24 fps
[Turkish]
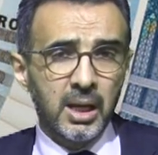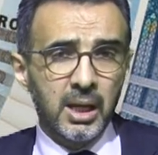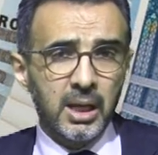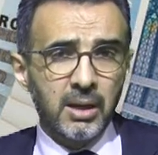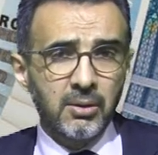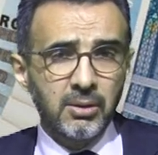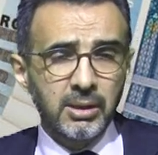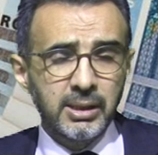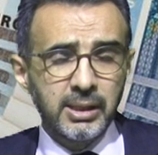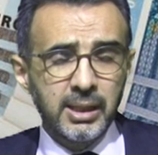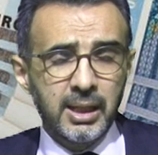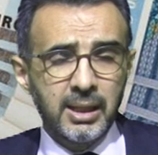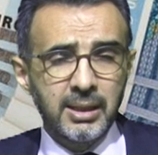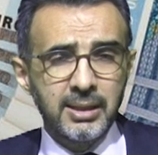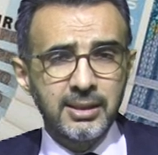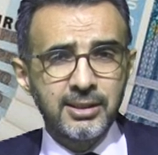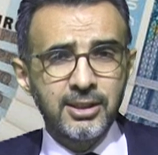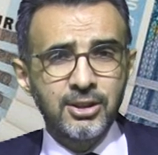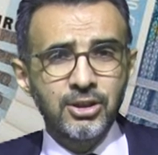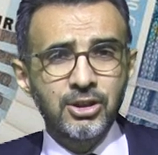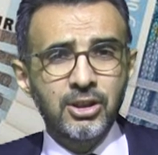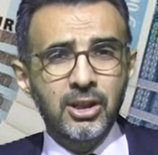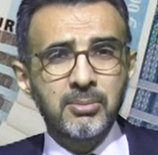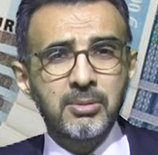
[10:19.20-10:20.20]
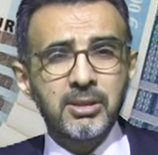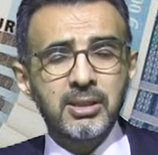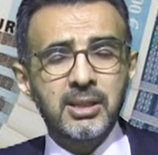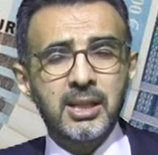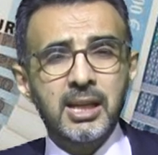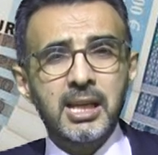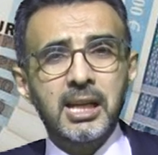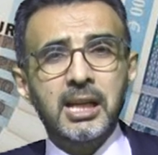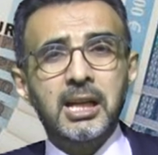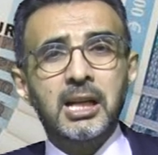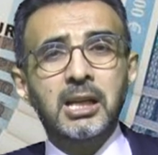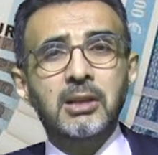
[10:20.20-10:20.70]
Evet değerli izleyicilerimiz
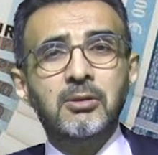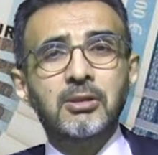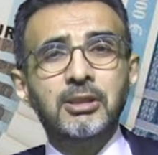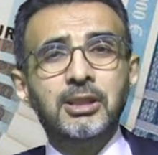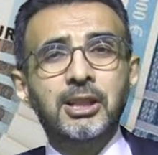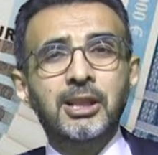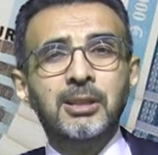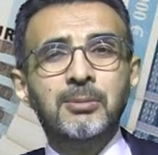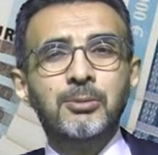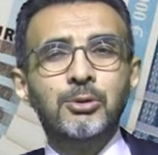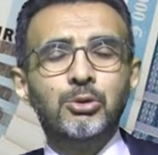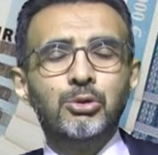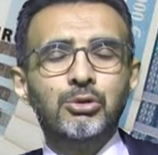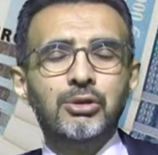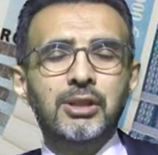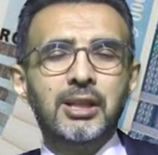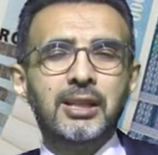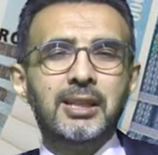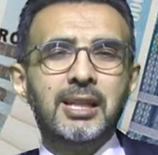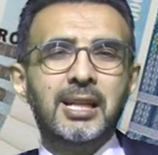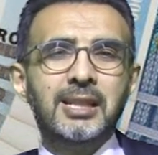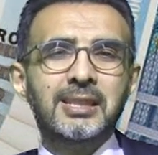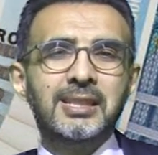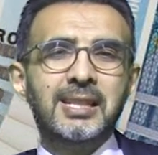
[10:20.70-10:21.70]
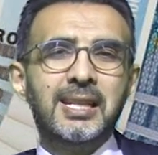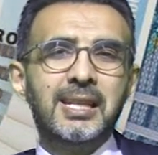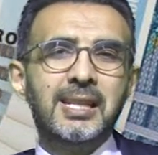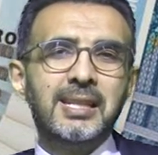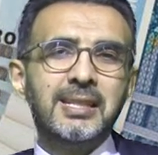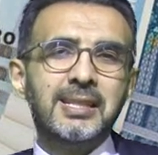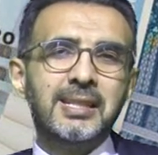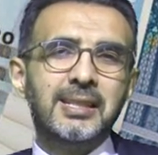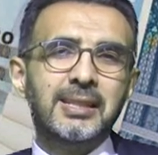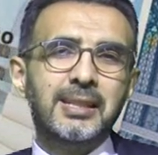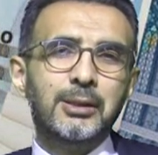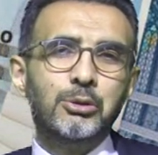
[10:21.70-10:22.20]
gerek ana vatanımız Türkiye'den
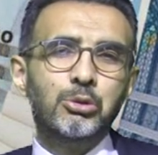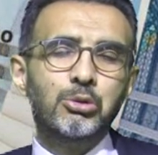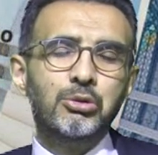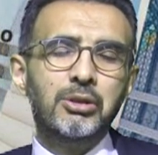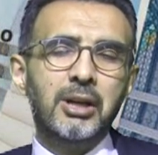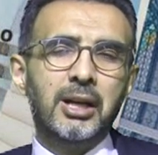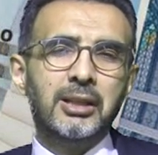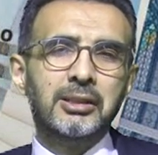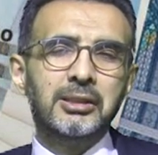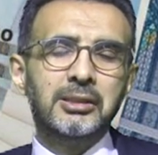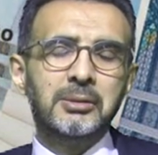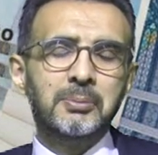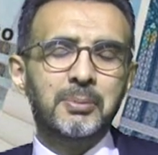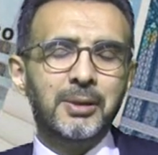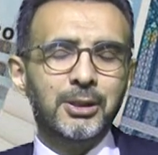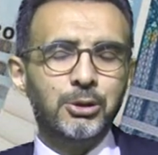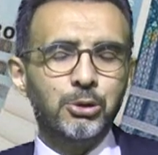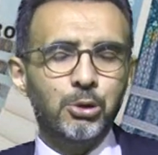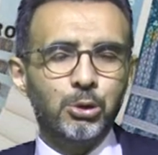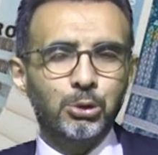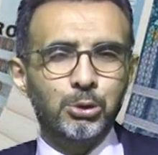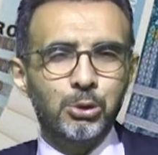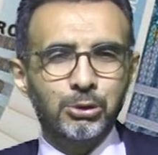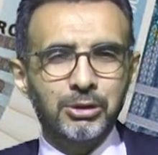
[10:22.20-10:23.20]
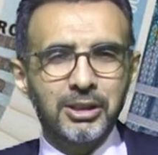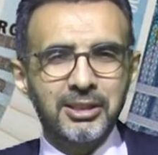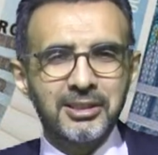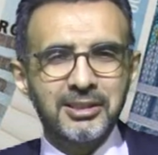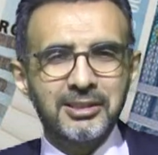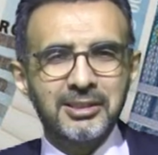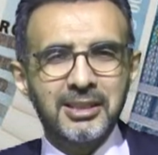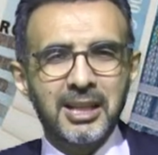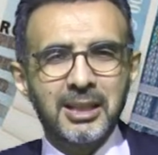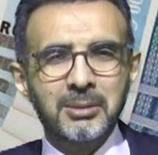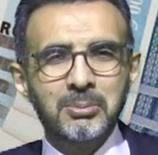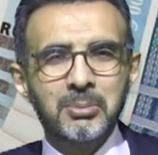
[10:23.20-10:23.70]
gerekse de dünyanın pek çok
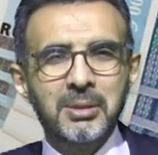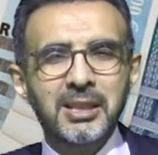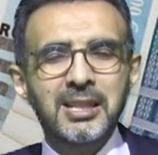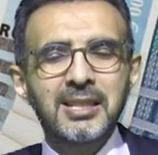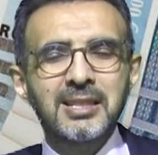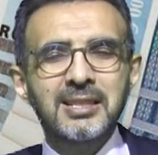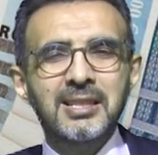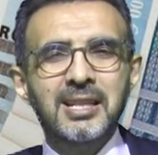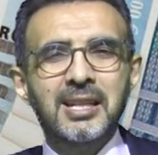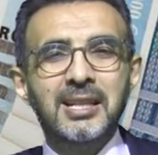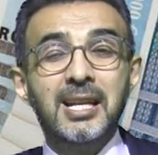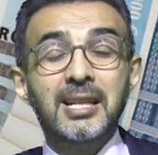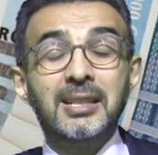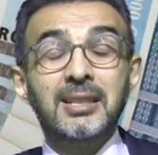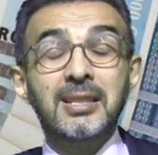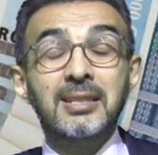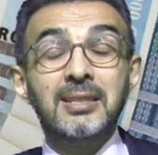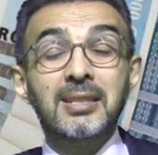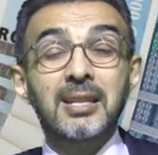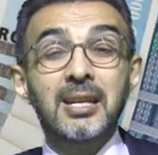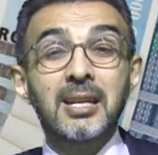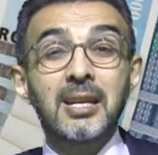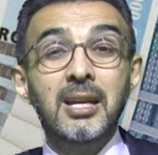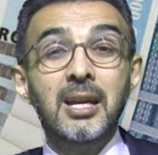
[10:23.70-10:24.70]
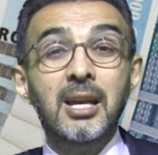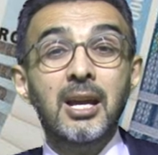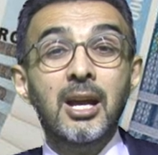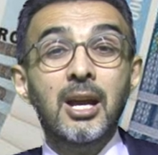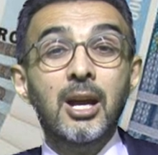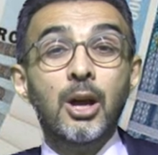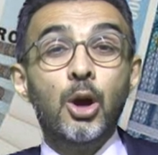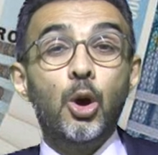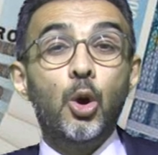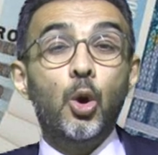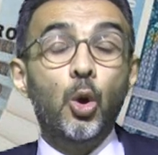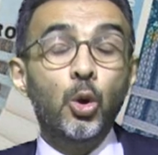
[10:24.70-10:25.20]
noktasından beni izleyen herkese
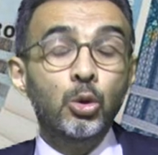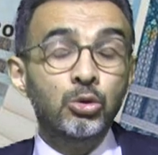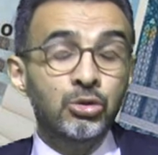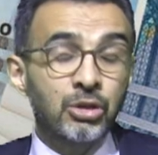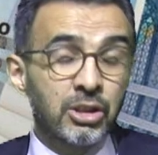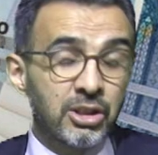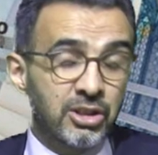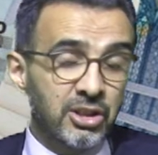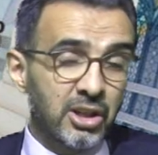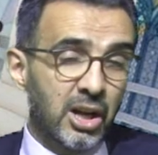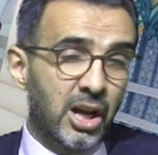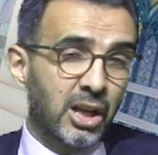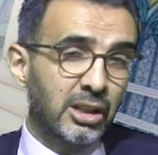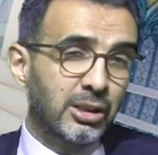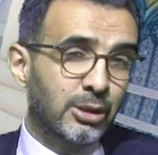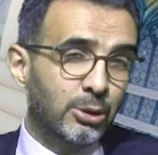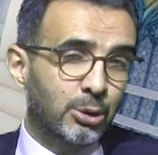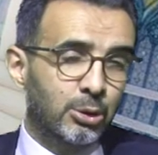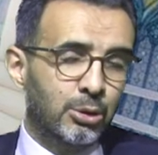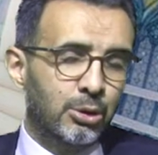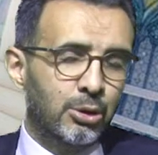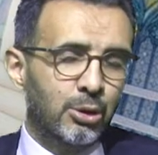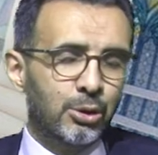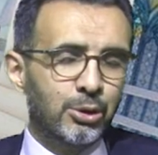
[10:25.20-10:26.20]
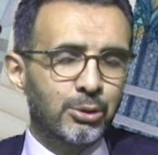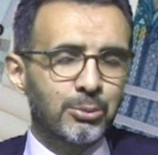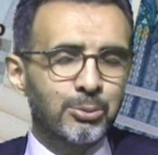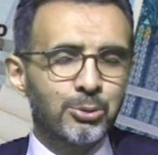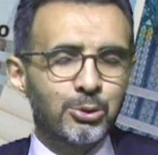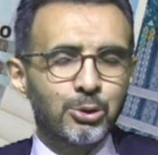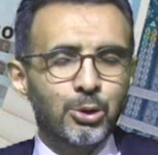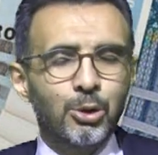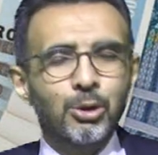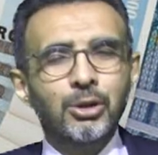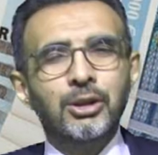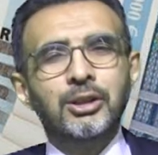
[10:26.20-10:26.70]
önce sağlık diliyorum
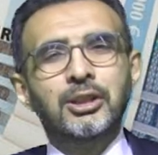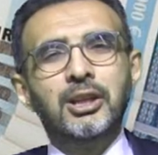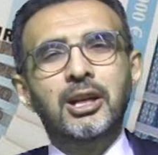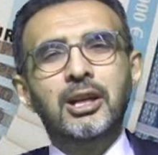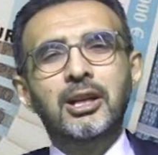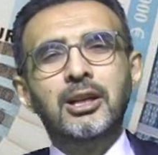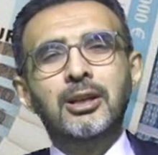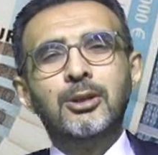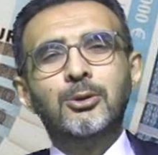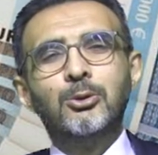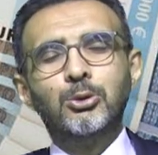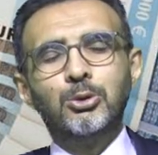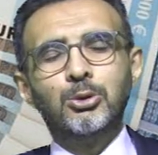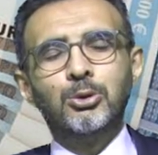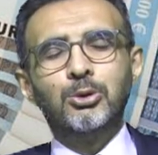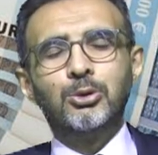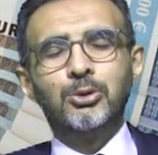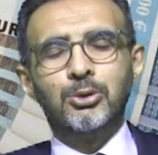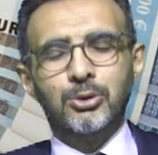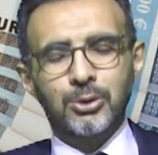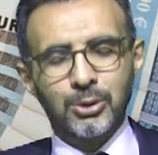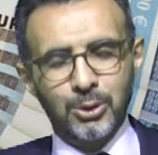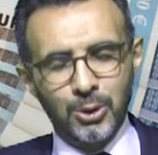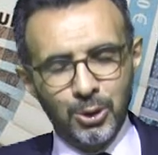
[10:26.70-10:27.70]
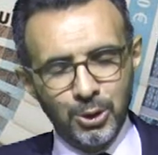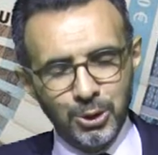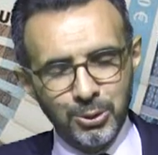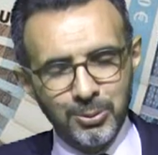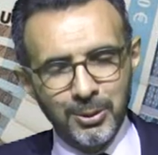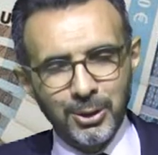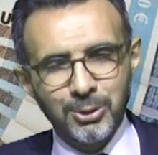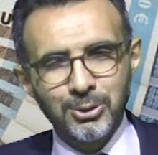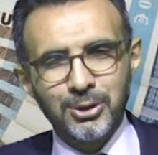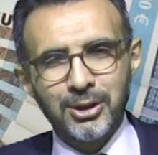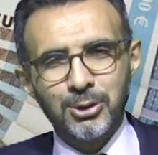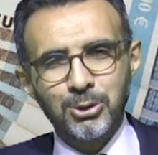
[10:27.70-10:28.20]
sonra da huzur.
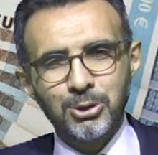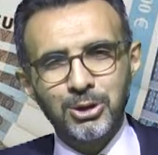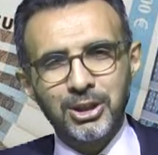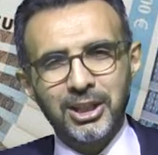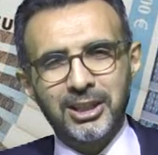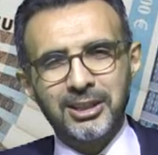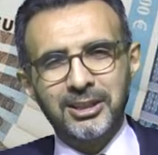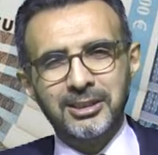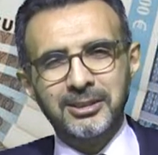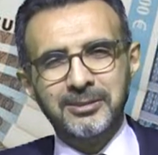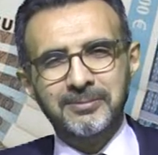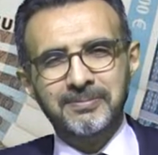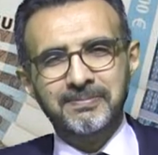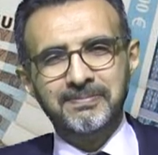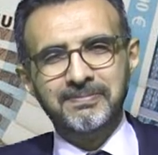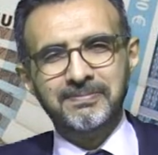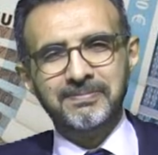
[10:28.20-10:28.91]
Görüşmek üzere hoşçakalın.